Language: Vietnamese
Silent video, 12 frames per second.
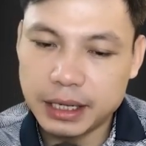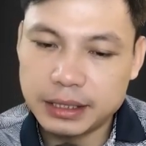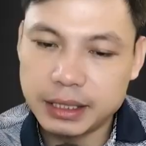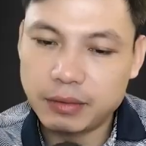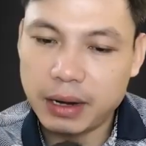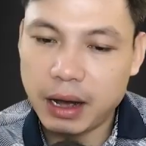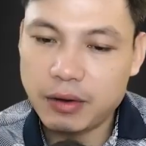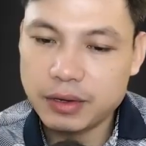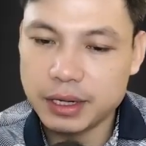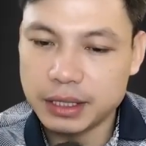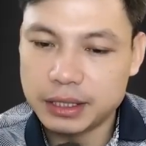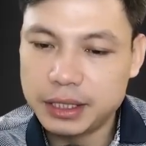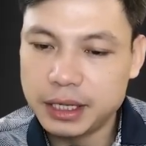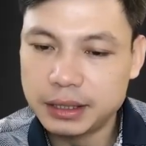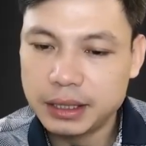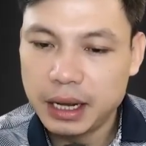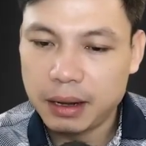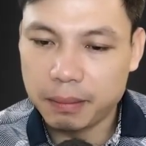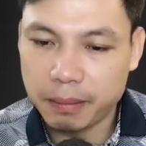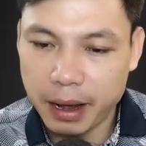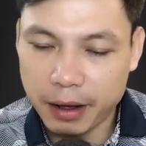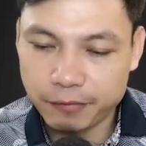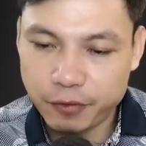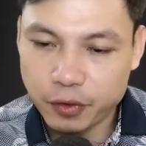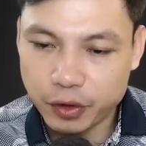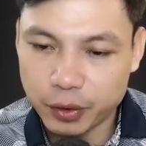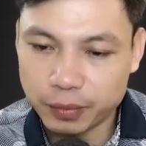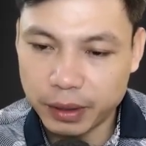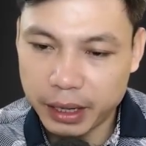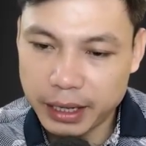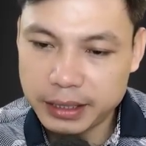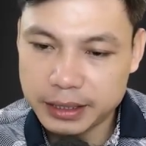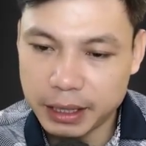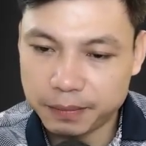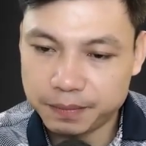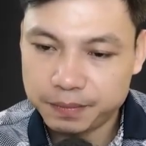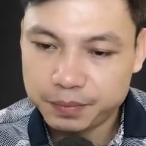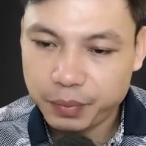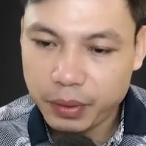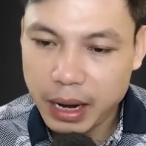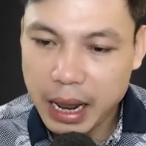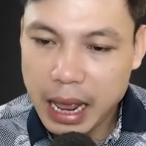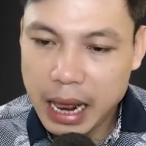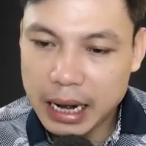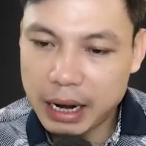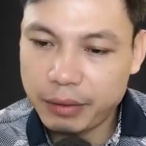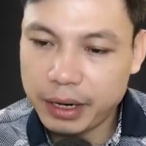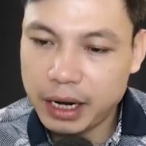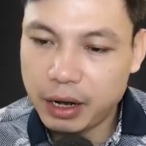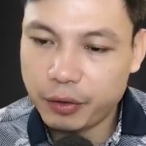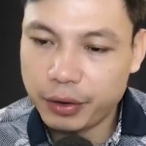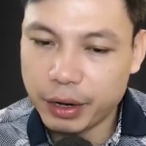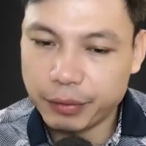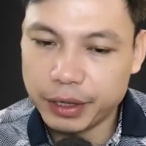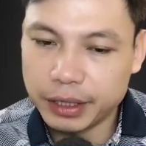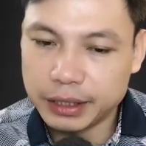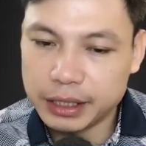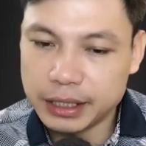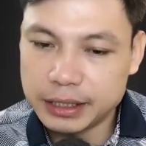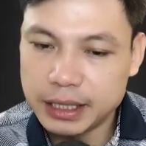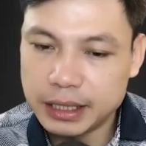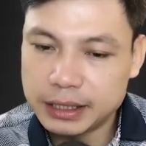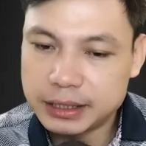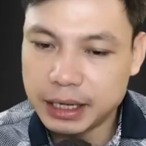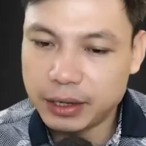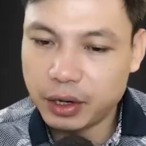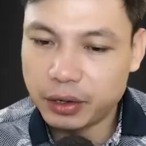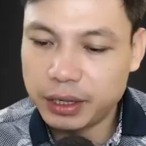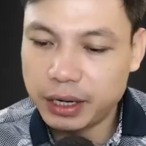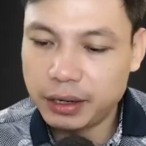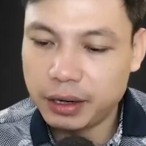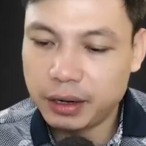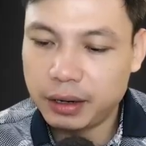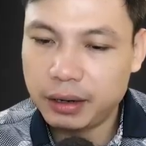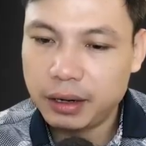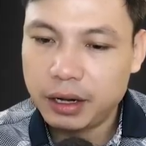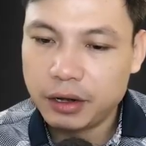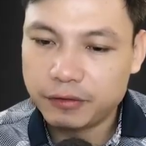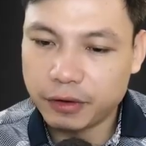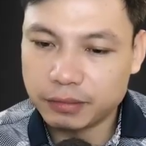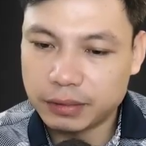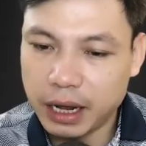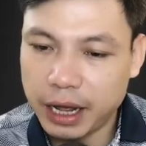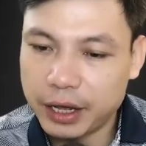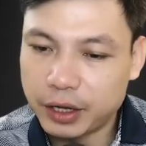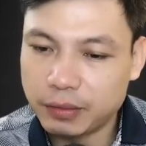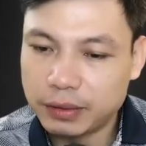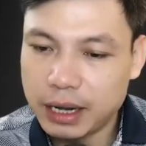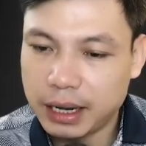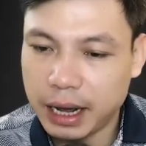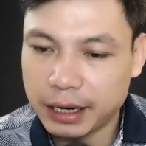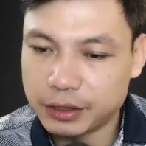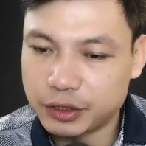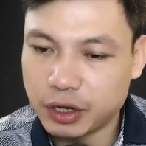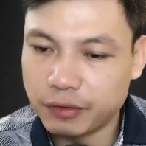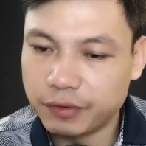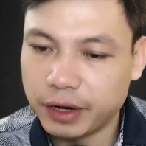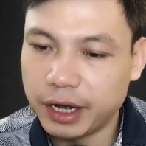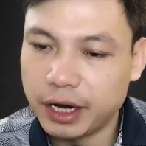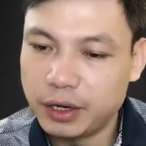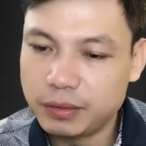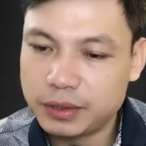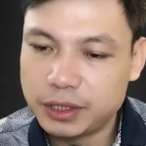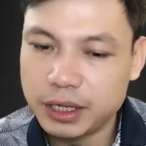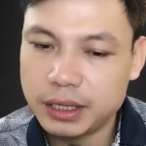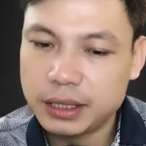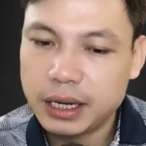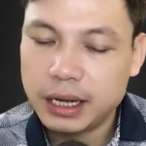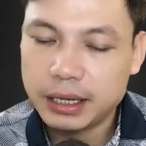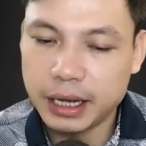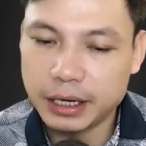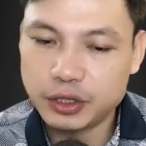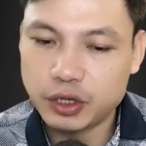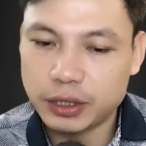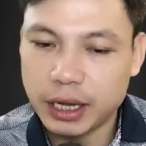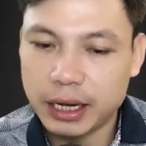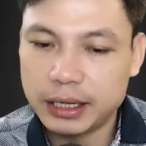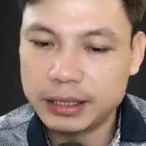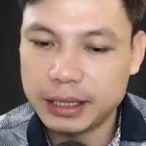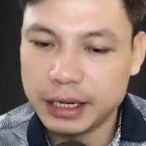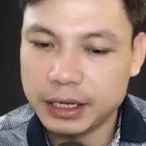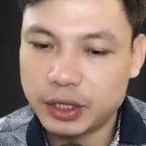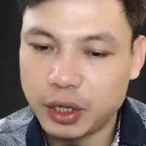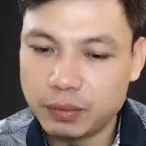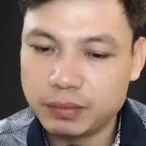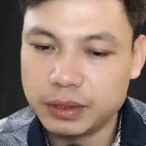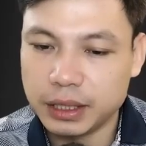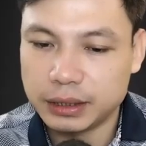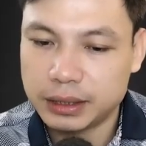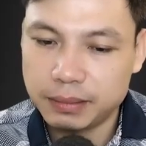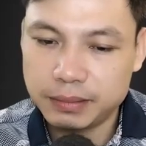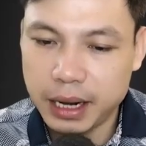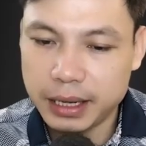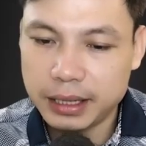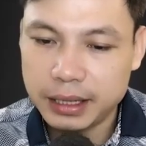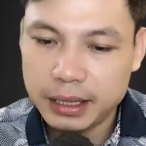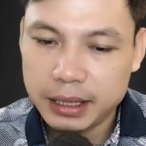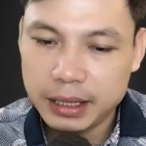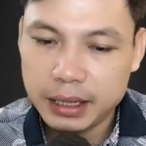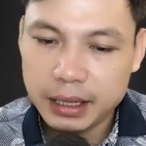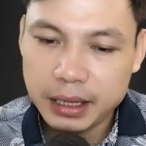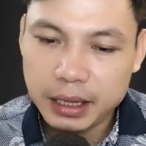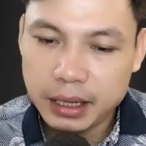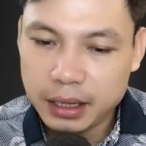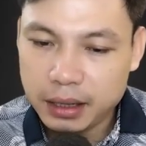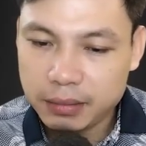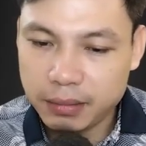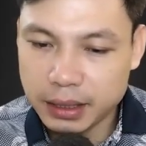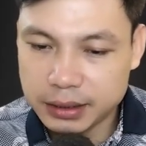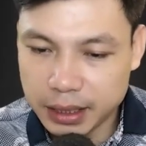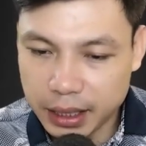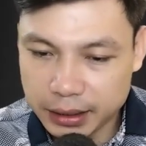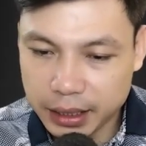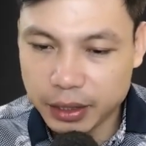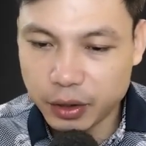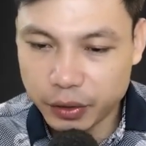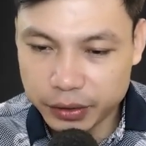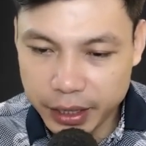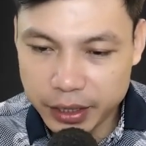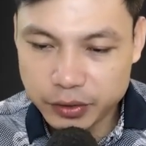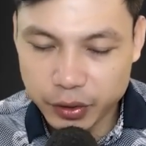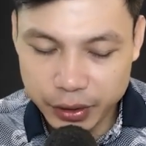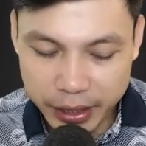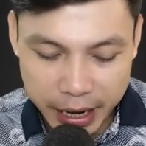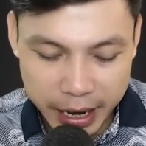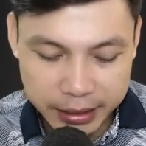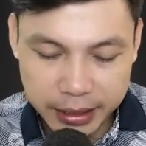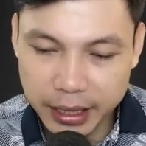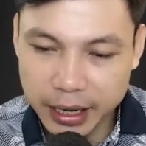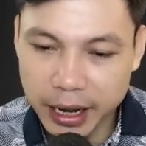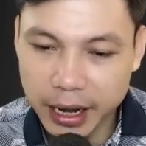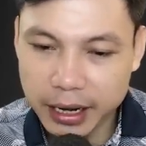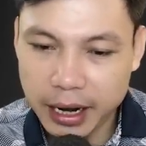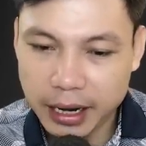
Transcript: Đúng lúc ấy thì Nghĩa cùng với ông Khanh cũng đang đến nơi. Ông Khanh nhìn tay nải trên vai của lão rồi cất lời. Ngài nói lão đi nên là tôi cũng đến đây chúc lão thượng lộ bình an, mau chóng trở về. Cảm ơn ông, cũng mong là như vậy.